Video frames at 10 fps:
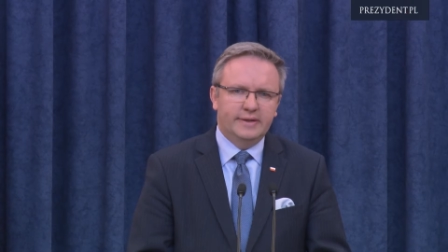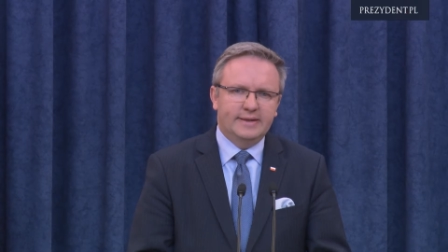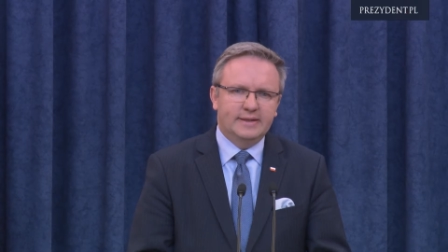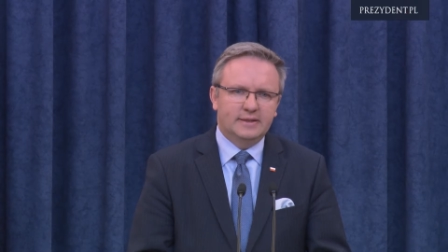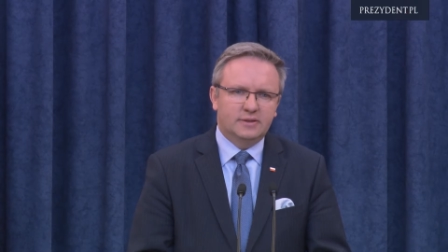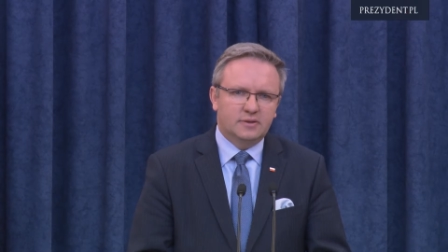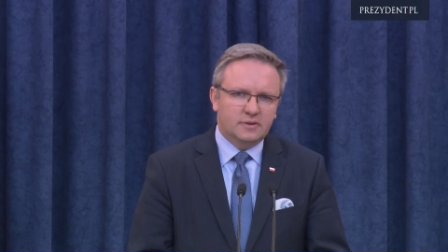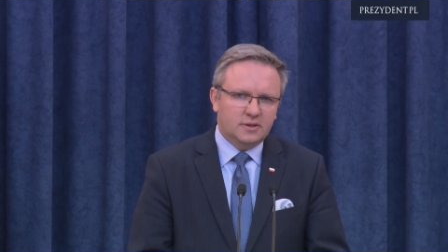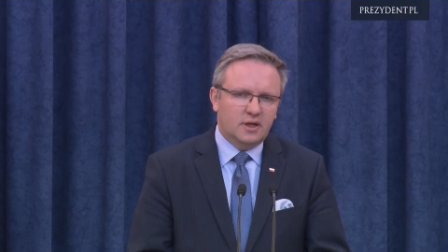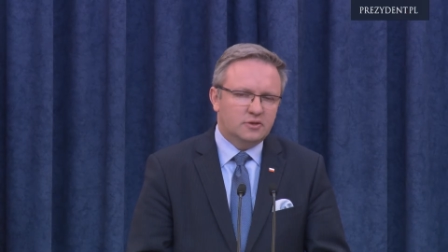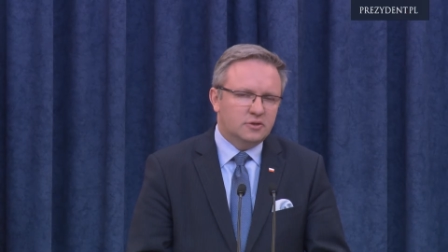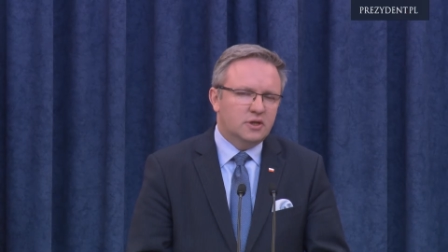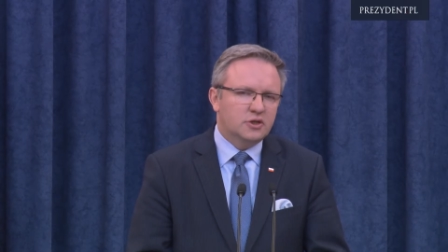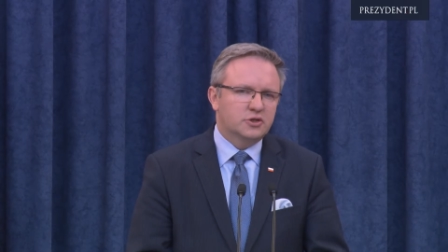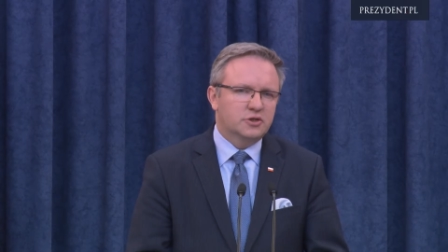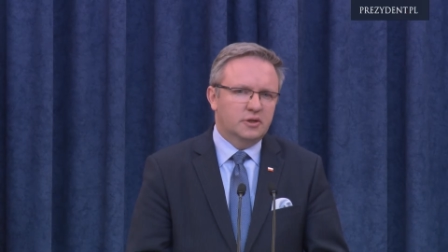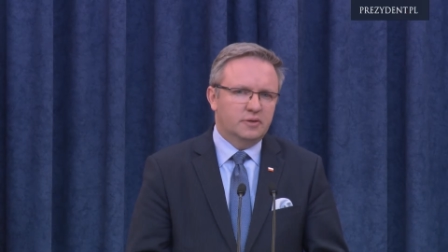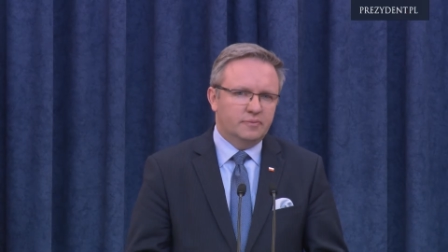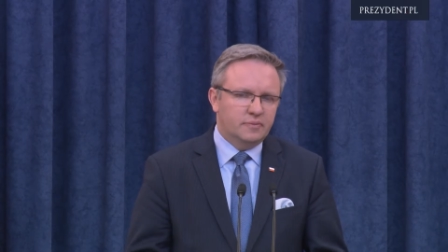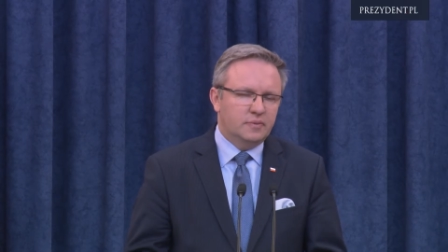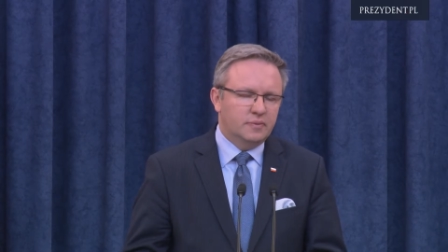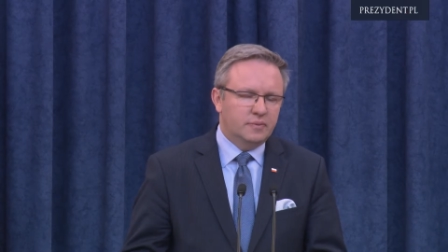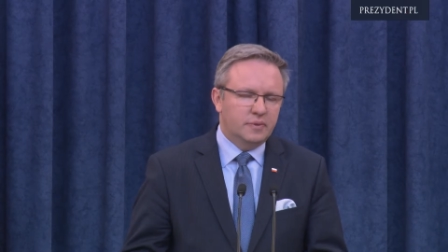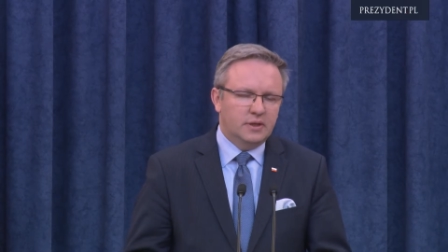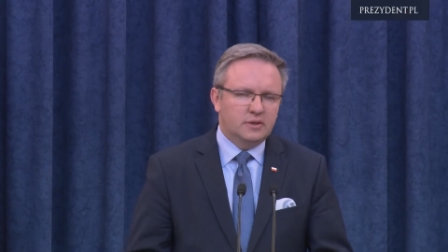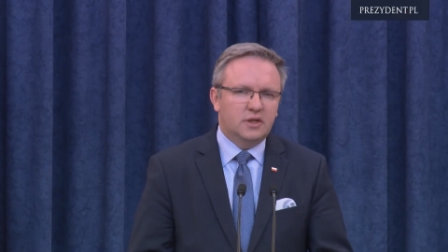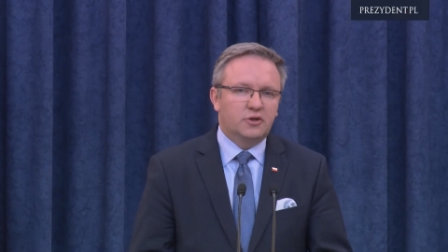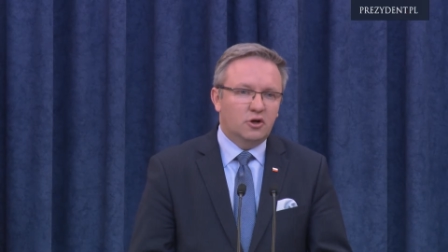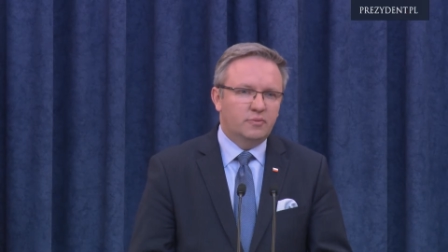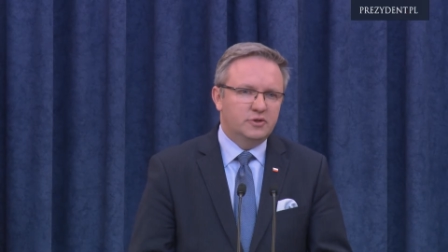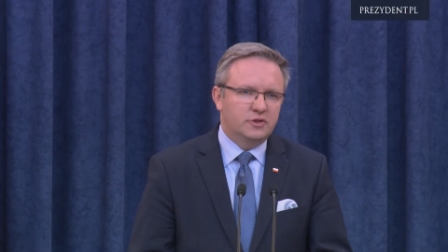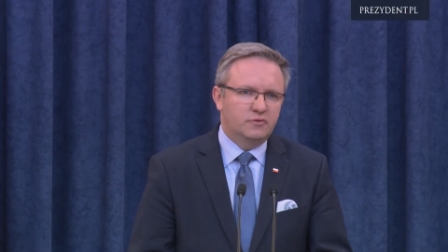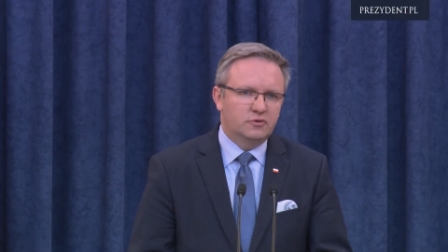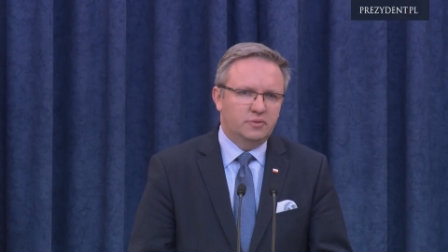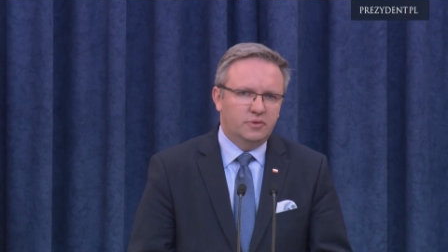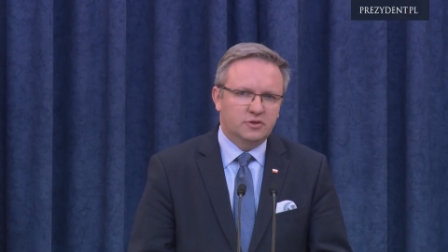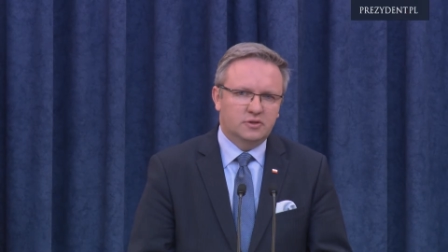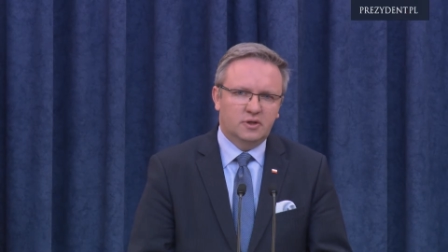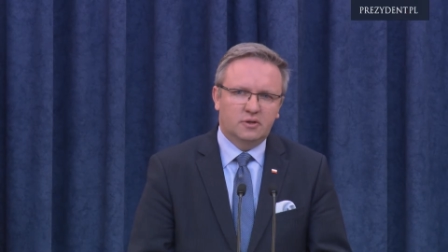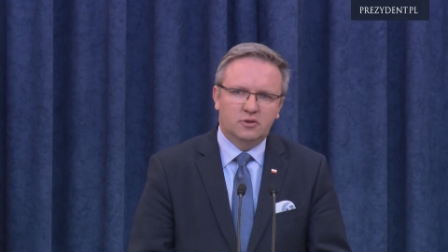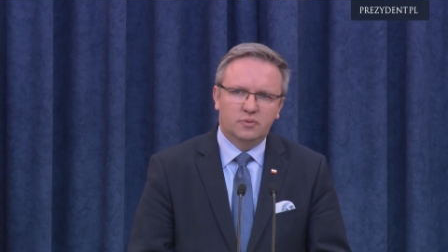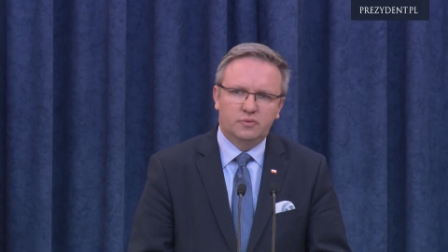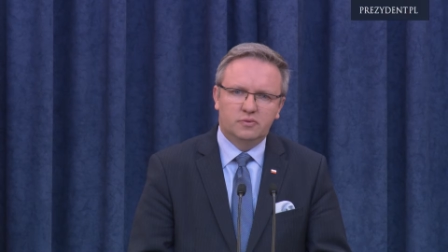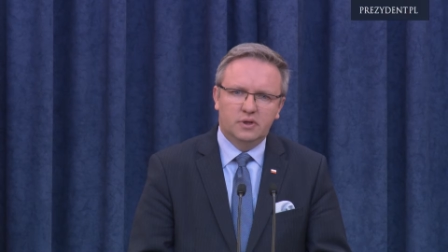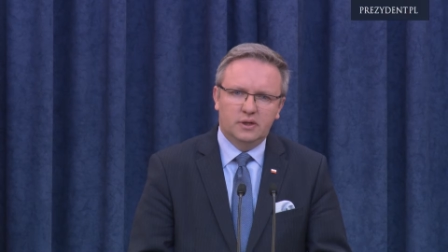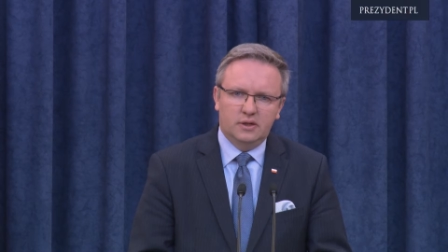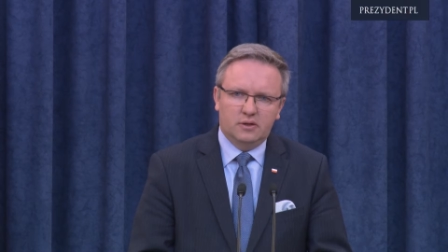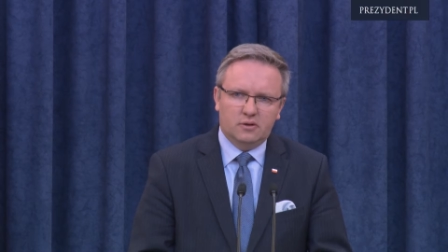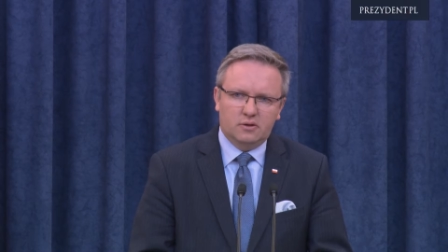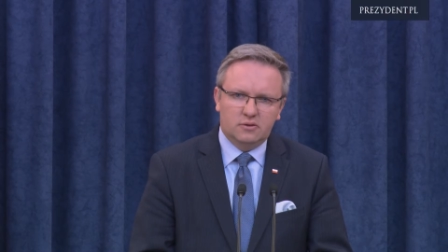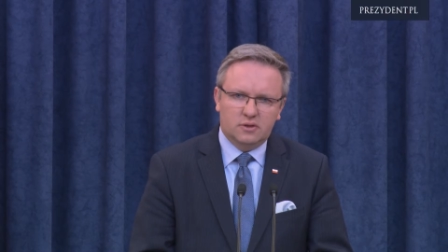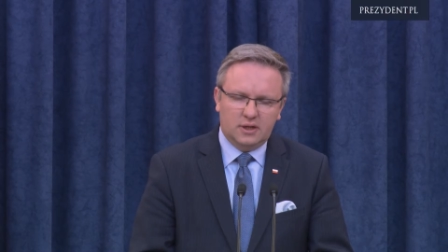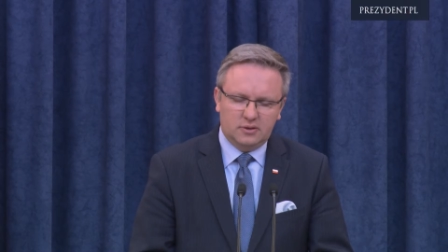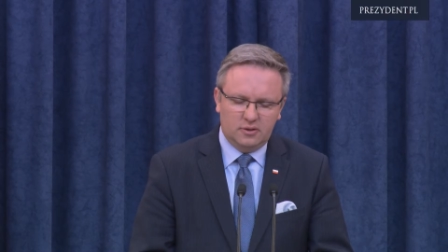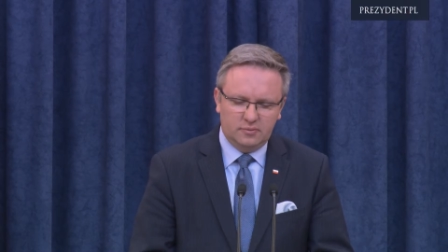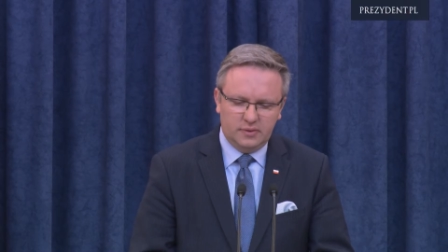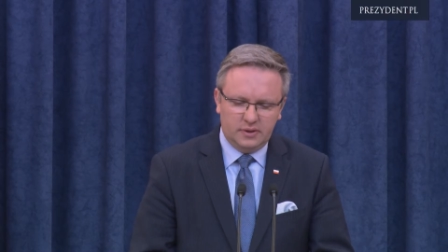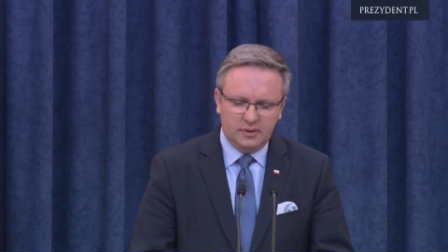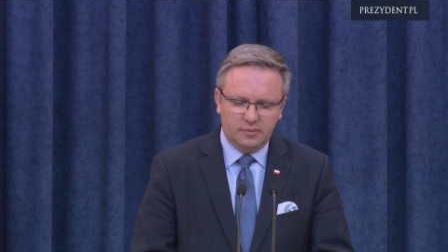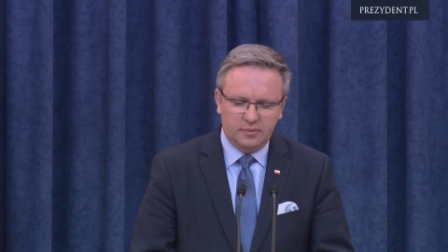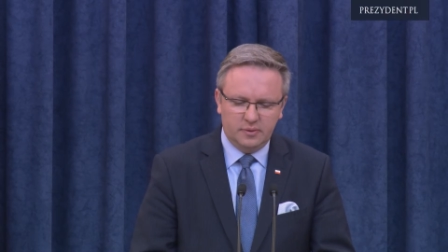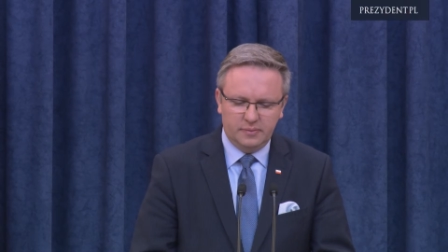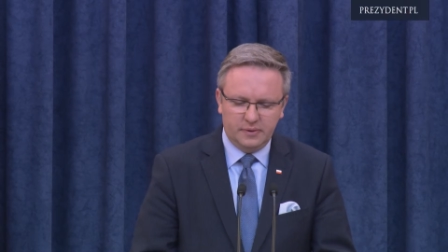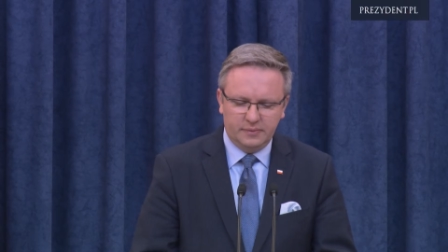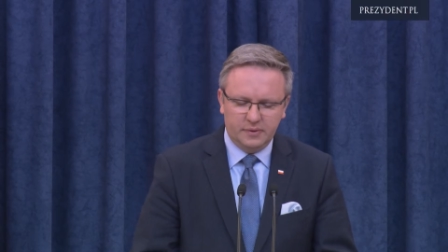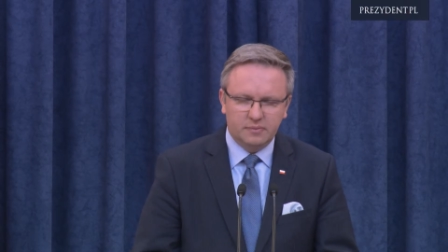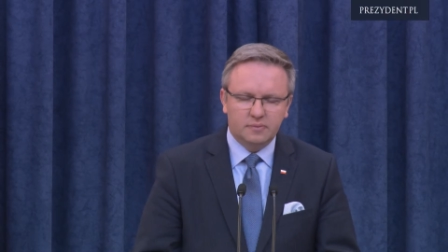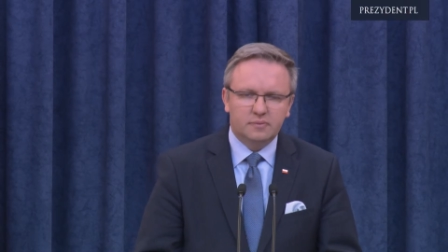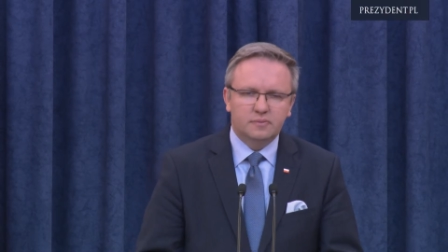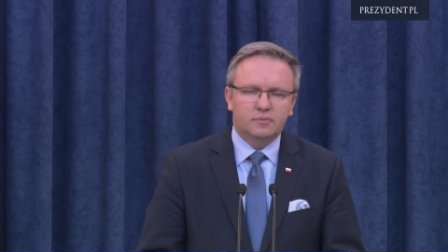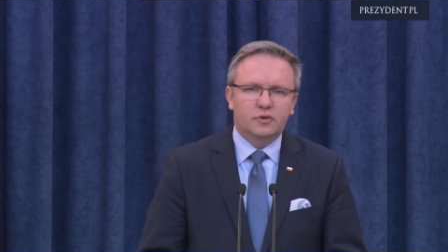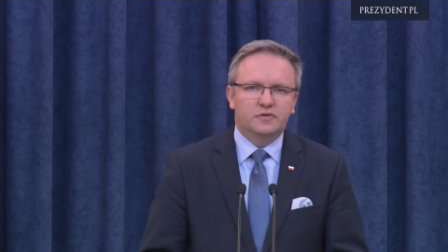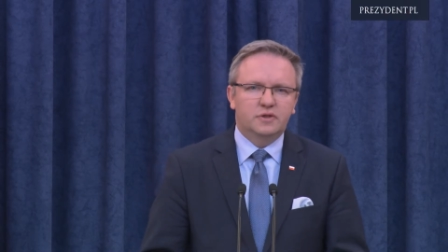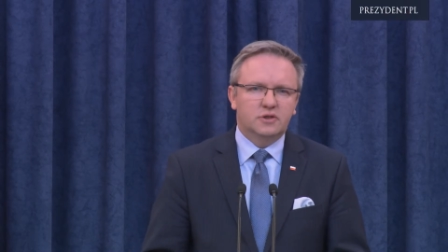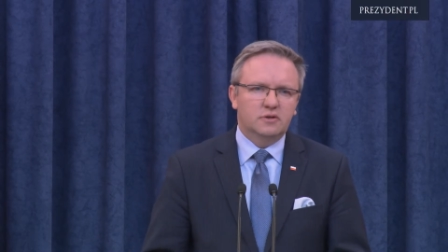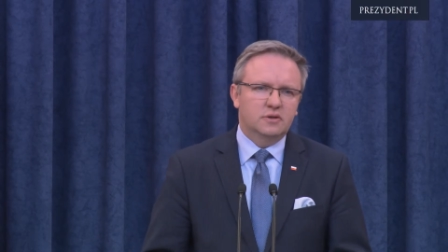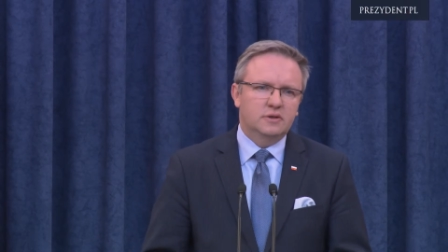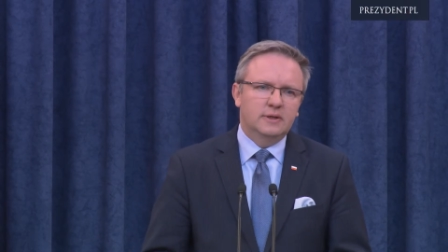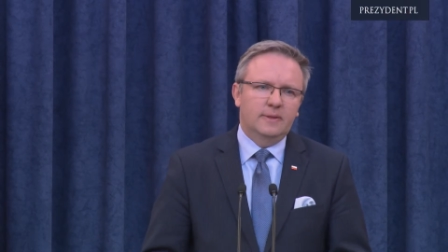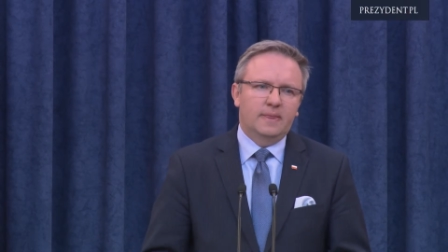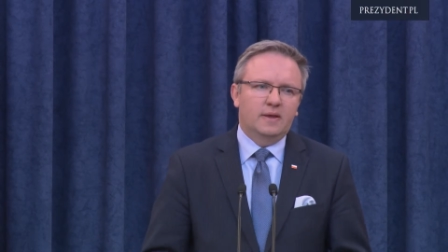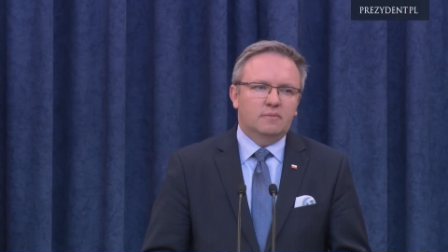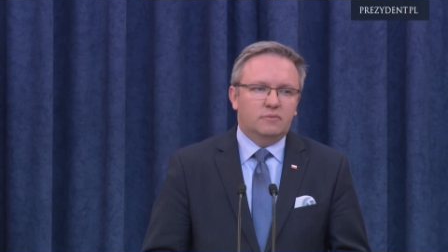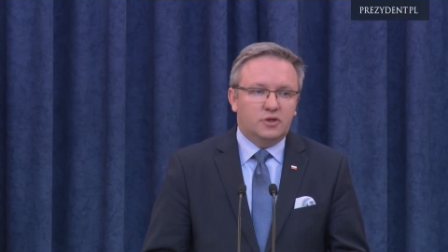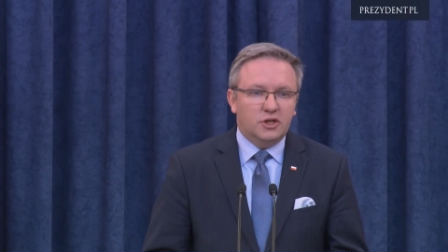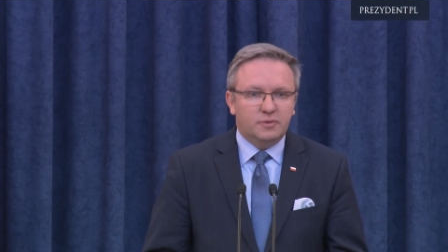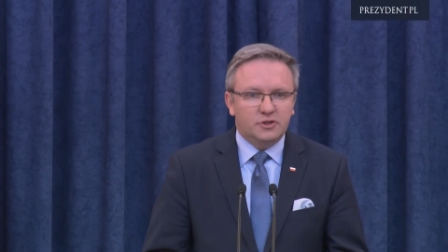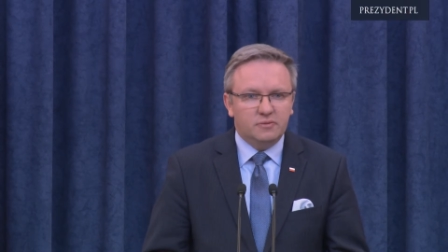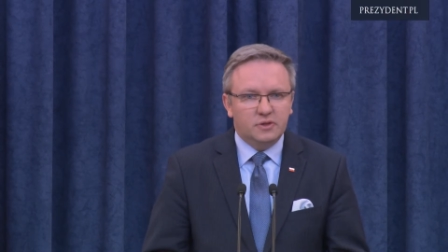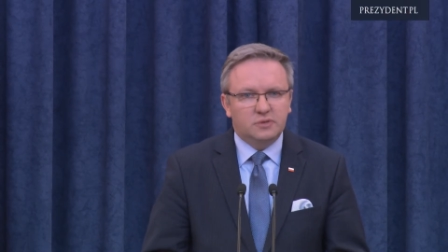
e, ta, też e, ten rok będzie w dużej mierze tego typu kontaktom e, poświęcony. Też będziemy,